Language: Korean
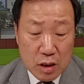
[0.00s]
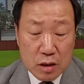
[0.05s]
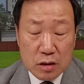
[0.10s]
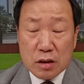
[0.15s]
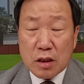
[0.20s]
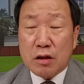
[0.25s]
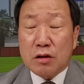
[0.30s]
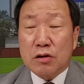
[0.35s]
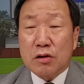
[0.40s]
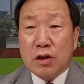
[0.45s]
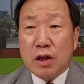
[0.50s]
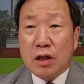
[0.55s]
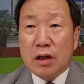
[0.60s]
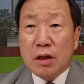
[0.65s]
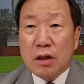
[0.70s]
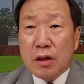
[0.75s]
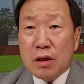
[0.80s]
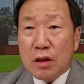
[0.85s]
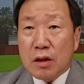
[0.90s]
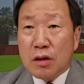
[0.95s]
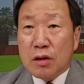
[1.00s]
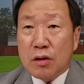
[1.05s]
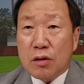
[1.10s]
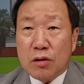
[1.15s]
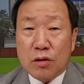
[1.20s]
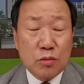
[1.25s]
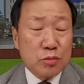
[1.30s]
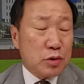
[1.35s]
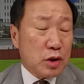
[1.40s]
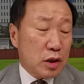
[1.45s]
자, 그런데
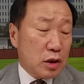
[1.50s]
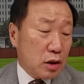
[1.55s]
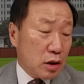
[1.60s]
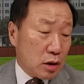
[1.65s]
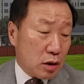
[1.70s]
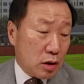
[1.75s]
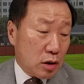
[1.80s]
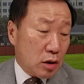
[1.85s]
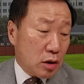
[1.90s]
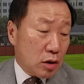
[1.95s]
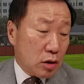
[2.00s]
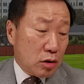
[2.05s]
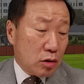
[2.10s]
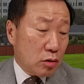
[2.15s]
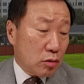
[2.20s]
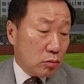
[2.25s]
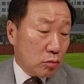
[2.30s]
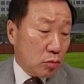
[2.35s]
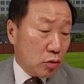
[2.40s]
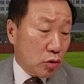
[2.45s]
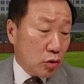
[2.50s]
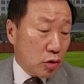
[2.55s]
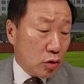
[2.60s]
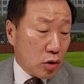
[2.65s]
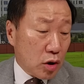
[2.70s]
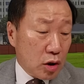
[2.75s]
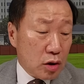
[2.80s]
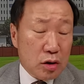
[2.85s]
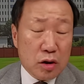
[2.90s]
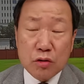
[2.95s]
검찰이 뭐
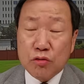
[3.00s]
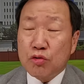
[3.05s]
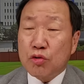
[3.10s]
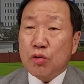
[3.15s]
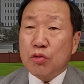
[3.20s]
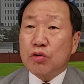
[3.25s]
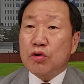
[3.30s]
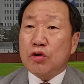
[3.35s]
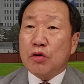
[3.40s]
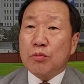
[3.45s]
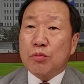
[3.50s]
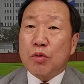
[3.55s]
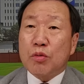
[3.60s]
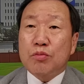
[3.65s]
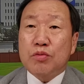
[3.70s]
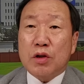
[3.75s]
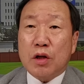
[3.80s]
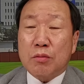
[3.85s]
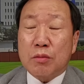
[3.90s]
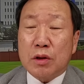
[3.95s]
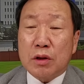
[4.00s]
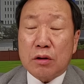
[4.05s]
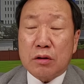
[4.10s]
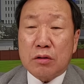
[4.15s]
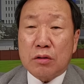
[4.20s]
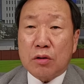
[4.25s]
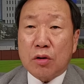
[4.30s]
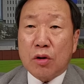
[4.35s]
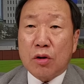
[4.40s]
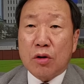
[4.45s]
이렇게 그냥 유동규 전 본부장만
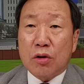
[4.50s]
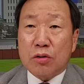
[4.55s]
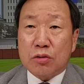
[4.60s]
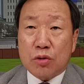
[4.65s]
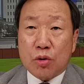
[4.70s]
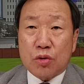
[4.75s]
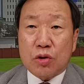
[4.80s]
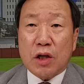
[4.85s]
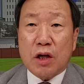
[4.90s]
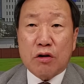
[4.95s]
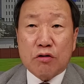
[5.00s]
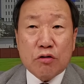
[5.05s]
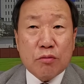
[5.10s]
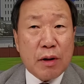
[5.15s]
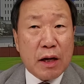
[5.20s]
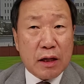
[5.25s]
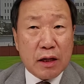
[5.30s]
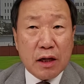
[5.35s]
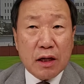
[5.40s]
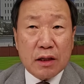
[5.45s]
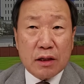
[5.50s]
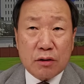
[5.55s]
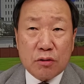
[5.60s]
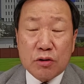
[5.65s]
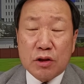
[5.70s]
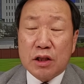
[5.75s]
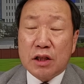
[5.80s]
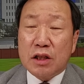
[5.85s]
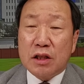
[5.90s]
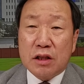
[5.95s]
덜렁 조사하고 만 게
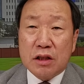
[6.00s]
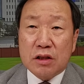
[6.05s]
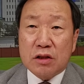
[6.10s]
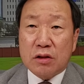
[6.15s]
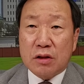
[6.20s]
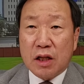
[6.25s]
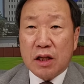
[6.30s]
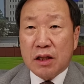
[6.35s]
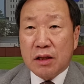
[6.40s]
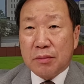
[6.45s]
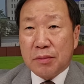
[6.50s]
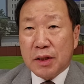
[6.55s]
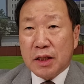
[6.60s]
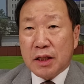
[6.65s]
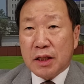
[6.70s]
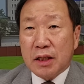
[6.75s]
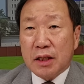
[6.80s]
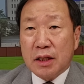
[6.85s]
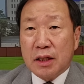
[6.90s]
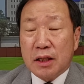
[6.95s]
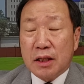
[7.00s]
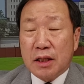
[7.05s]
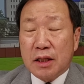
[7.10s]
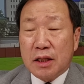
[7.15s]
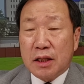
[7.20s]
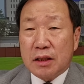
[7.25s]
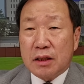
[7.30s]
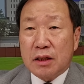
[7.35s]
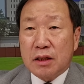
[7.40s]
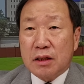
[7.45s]
아니고 이 이전에 이미
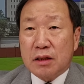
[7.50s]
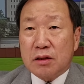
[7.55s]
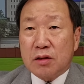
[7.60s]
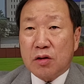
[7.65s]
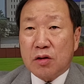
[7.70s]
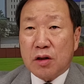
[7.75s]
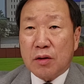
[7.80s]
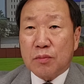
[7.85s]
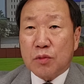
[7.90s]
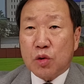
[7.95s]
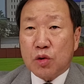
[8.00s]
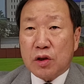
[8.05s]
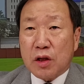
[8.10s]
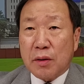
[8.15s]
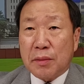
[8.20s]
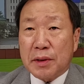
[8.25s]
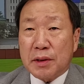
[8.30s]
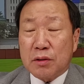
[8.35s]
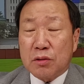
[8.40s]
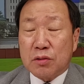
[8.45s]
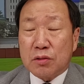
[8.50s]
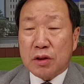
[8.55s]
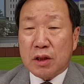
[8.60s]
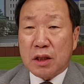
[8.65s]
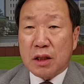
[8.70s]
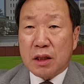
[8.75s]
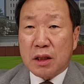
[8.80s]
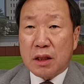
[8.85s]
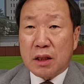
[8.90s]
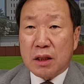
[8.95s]
그
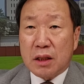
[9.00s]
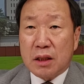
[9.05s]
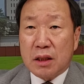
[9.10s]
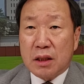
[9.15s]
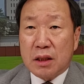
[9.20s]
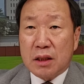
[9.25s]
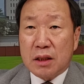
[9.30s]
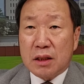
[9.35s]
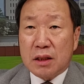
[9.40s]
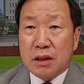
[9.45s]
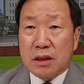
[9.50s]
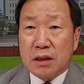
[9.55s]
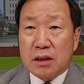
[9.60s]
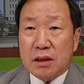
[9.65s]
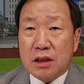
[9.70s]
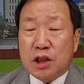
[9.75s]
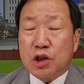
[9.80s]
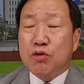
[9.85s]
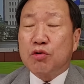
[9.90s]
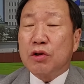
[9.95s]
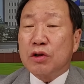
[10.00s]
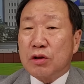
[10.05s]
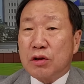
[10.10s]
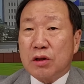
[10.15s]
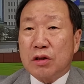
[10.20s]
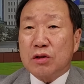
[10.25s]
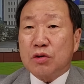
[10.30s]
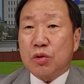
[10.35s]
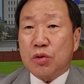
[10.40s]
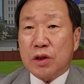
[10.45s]
성남도시개발공사 그
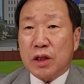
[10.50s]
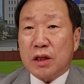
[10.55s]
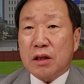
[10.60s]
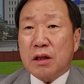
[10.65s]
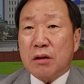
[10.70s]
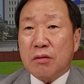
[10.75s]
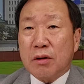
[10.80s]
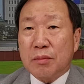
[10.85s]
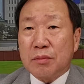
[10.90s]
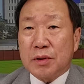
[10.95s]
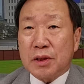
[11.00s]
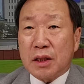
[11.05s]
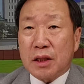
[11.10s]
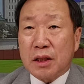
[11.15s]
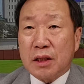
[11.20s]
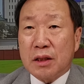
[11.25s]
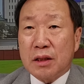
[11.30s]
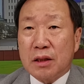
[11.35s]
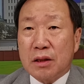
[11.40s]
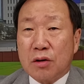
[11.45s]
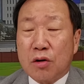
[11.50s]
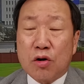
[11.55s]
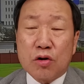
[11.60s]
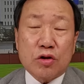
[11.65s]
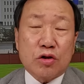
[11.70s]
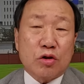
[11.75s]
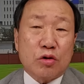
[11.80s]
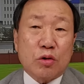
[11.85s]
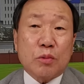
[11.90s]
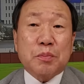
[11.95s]
직원들을 조사했다고 합니다.
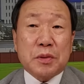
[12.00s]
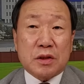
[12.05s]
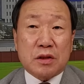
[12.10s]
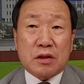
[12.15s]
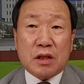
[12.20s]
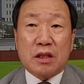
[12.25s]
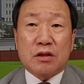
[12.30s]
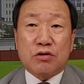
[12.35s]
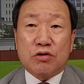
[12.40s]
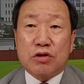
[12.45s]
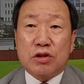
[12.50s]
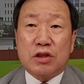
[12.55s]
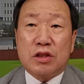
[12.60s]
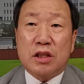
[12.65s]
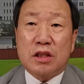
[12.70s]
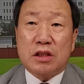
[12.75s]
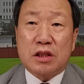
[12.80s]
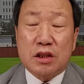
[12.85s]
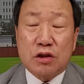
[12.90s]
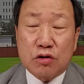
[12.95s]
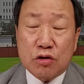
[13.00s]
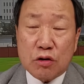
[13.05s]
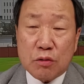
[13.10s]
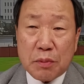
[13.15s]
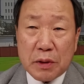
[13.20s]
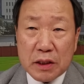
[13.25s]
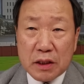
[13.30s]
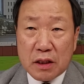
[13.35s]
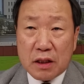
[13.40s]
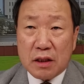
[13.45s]
거기서도 비슷한 취지의 진술을
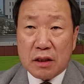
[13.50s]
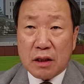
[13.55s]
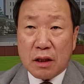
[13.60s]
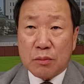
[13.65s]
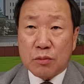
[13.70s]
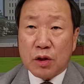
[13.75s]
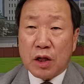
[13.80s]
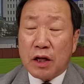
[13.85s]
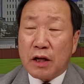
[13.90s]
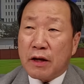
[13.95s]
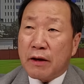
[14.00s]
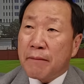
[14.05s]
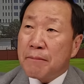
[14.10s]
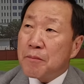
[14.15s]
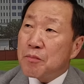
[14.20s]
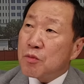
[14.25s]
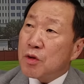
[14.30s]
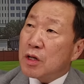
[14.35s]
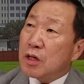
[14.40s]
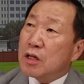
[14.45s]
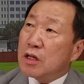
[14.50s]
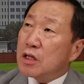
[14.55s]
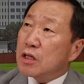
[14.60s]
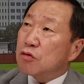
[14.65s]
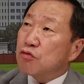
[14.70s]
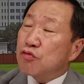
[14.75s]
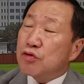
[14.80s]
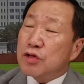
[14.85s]
받았기 때문에 그